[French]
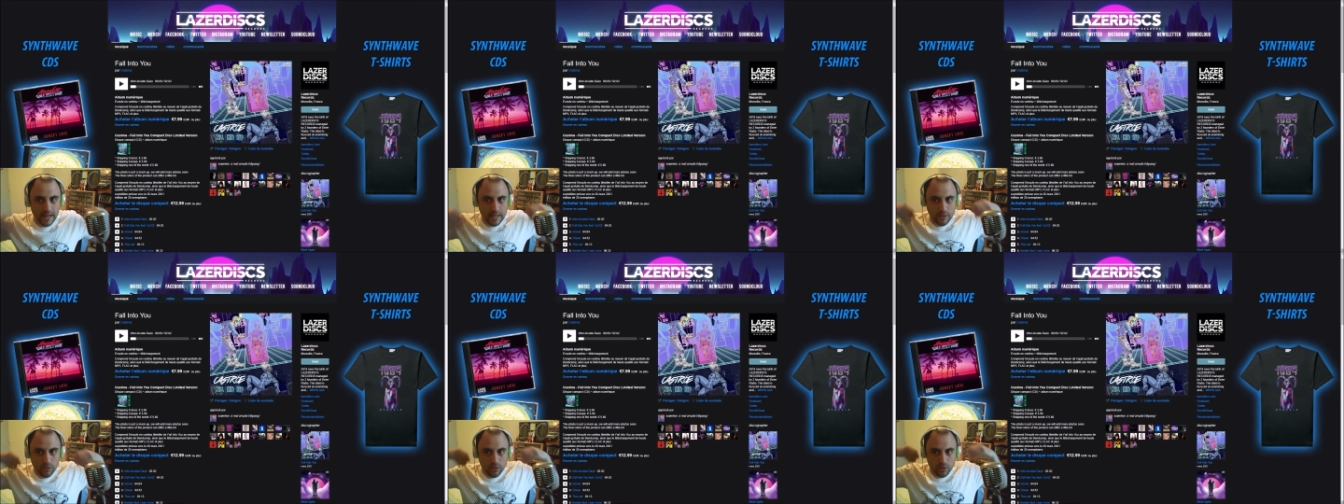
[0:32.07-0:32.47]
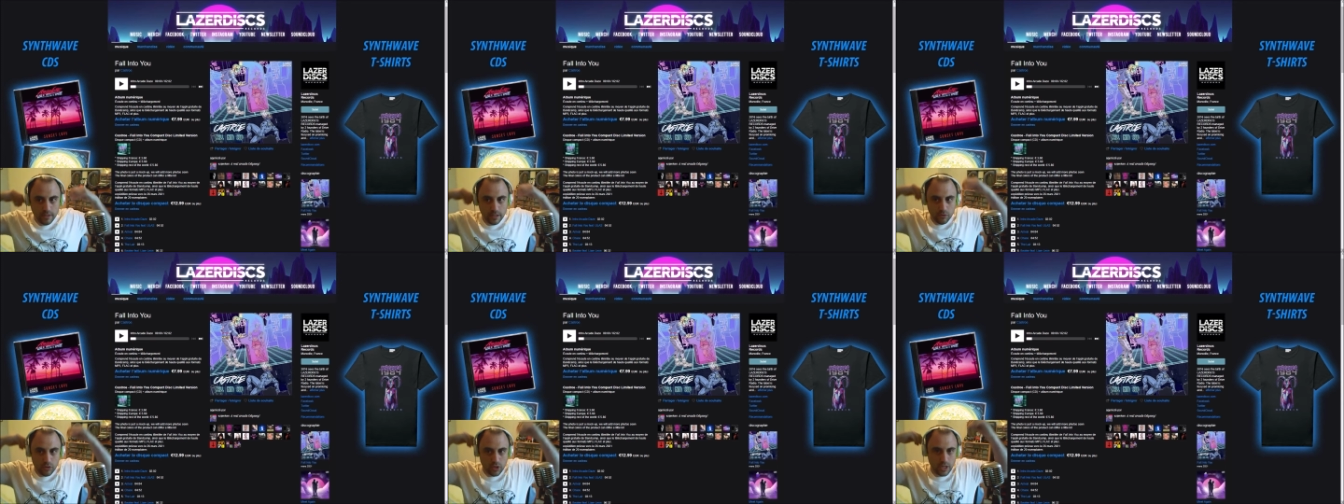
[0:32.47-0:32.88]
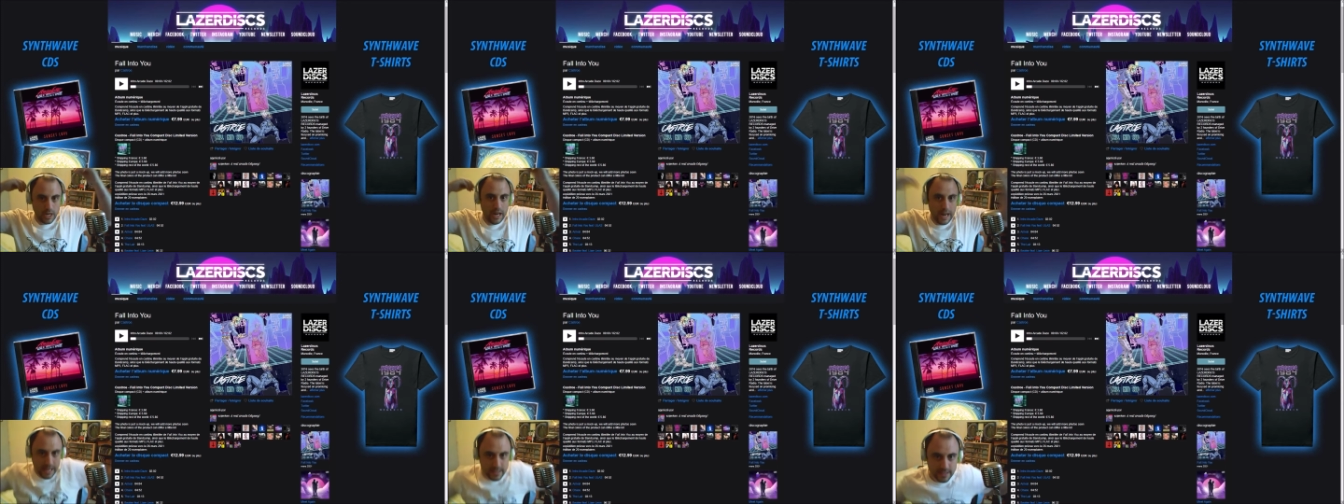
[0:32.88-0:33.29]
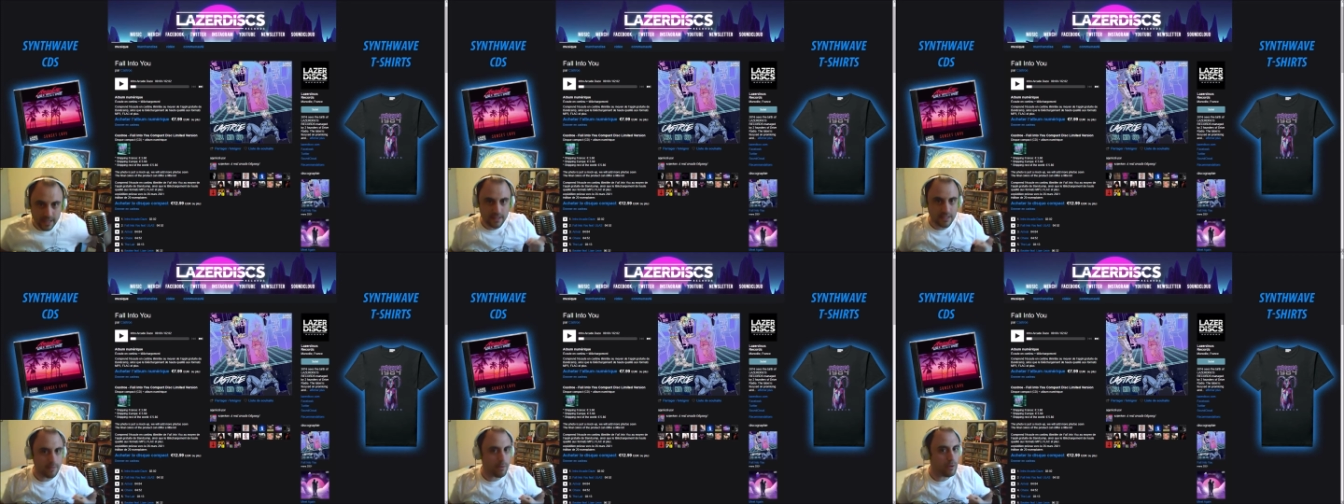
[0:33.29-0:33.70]
aller du côté de chez
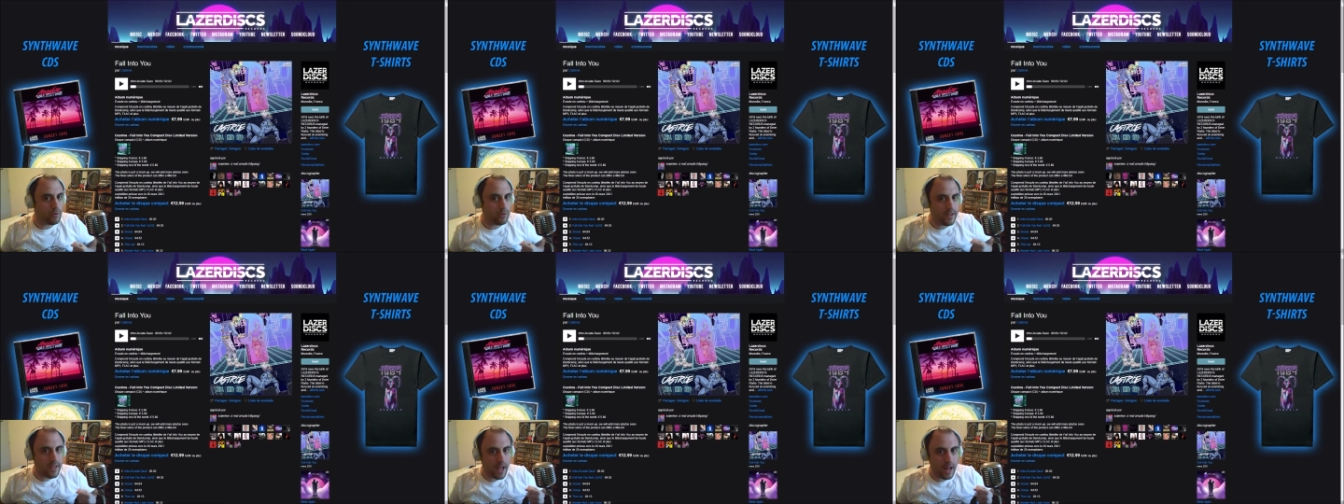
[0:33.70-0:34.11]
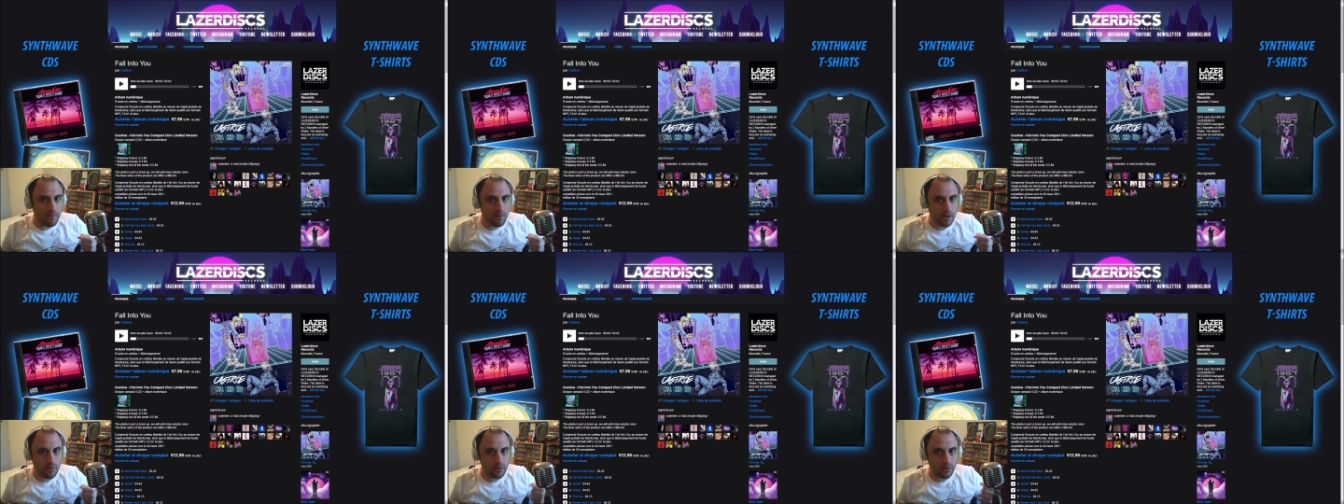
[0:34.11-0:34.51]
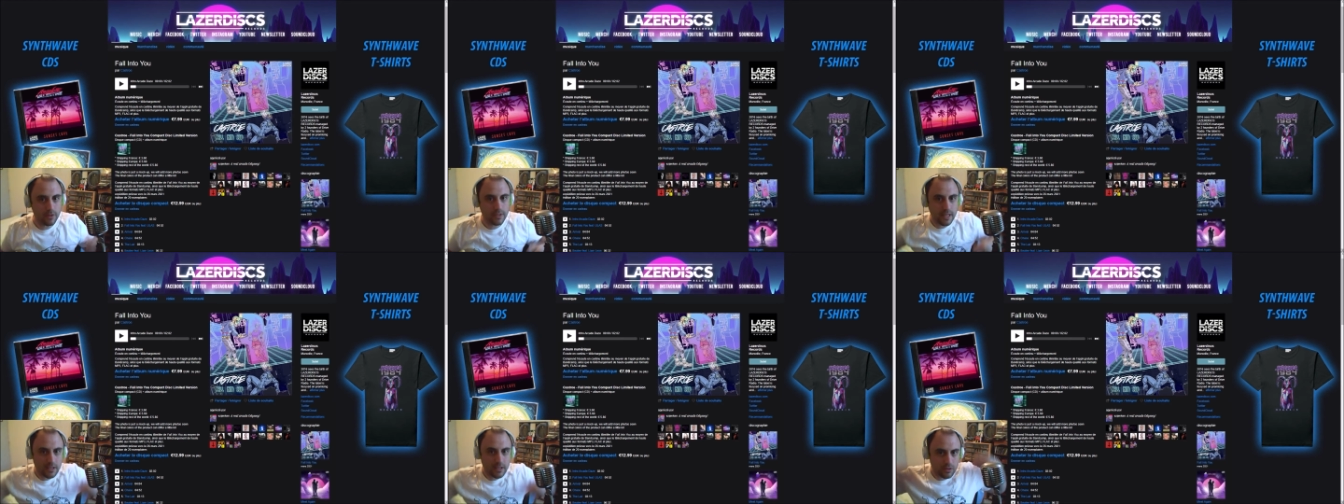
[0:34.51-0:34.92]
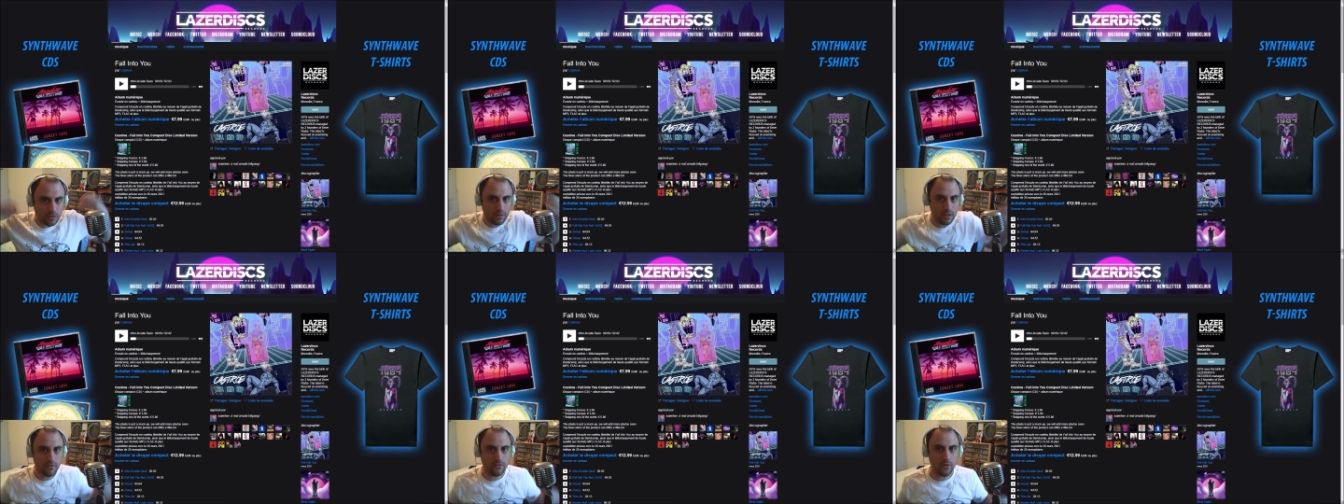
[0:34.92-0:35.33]
Lazerdick et parler du dernier album de
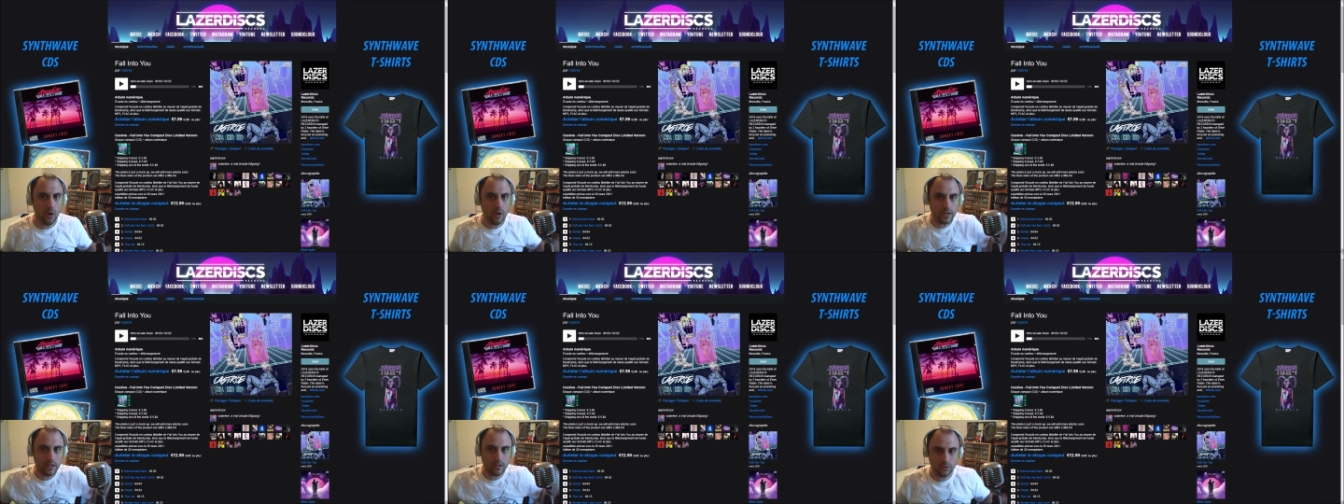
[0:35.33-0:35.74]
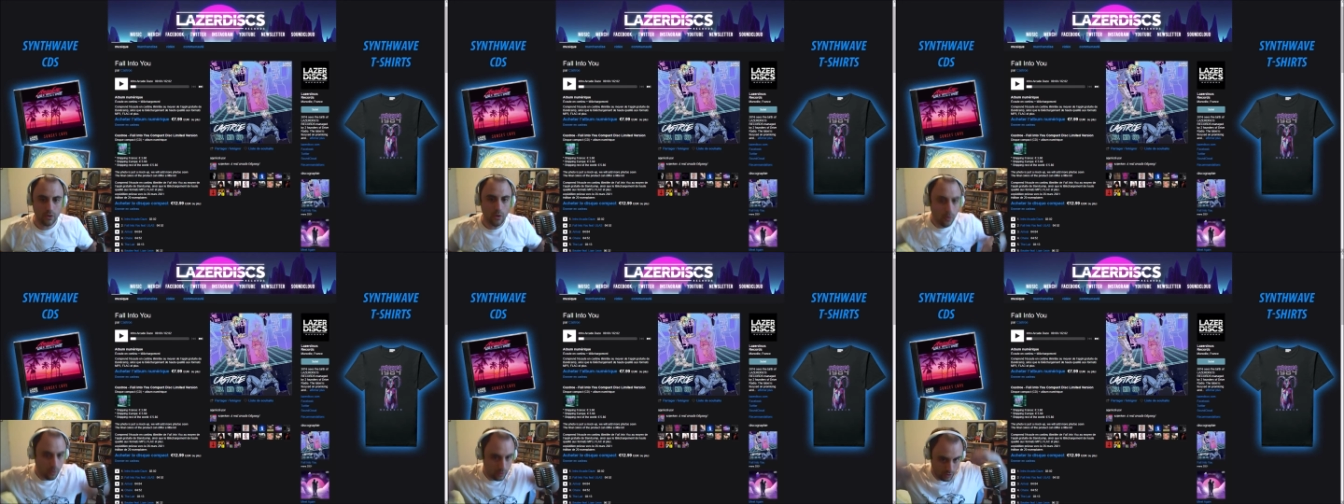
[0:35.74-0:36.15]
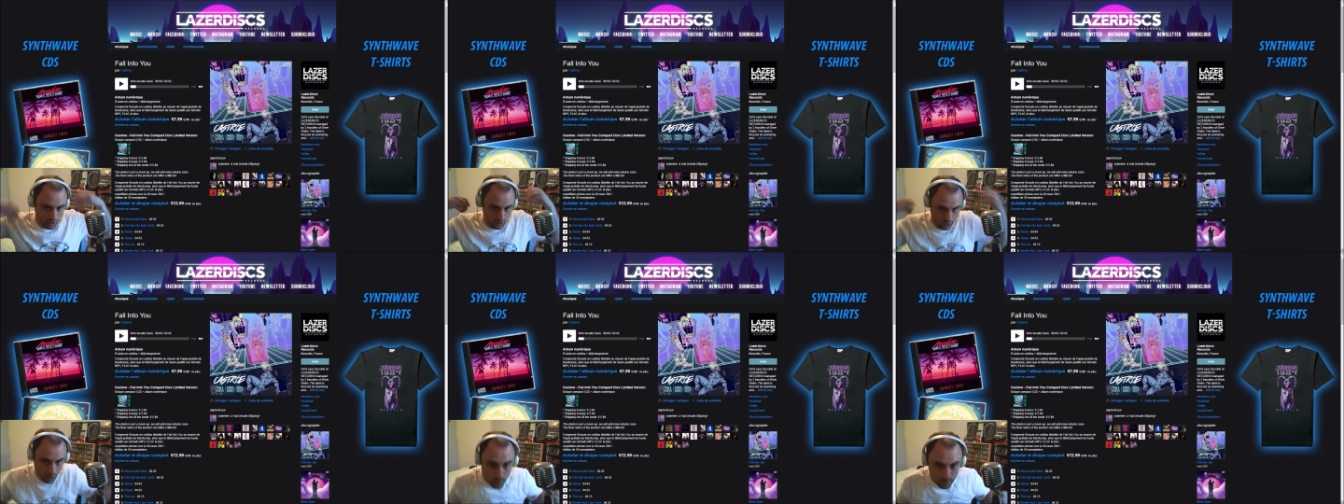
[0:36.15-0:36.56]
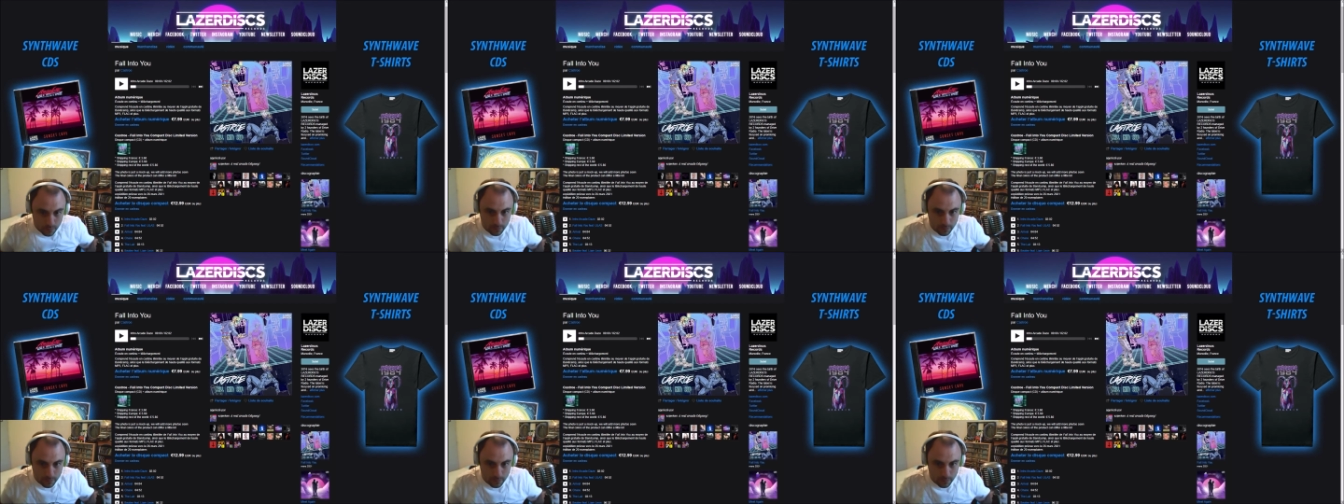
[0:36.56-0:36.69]
Castroi, Fall Into You.